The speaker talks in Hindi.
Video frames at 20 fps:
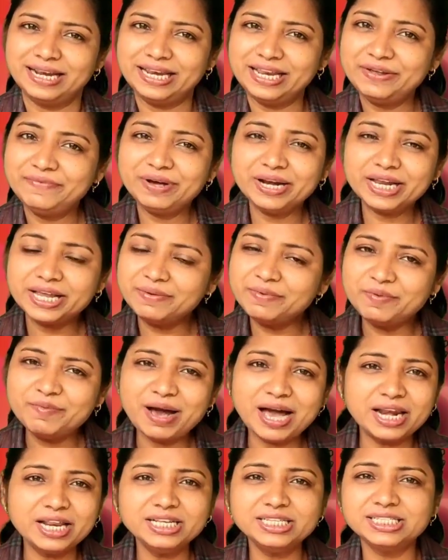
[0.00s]
लीवर की
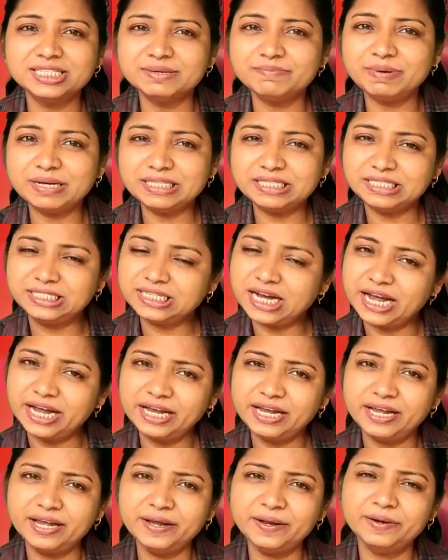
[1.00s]
बीमारी से बच
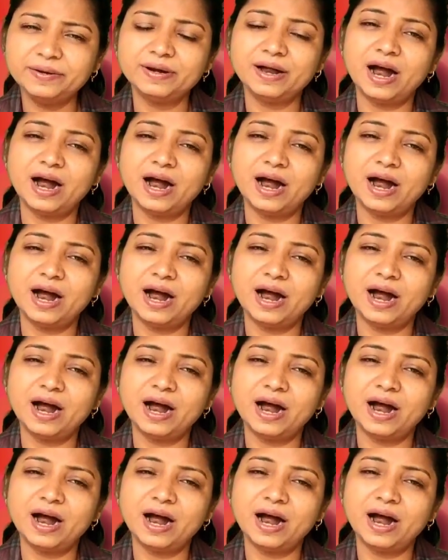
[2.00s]
जाएंगे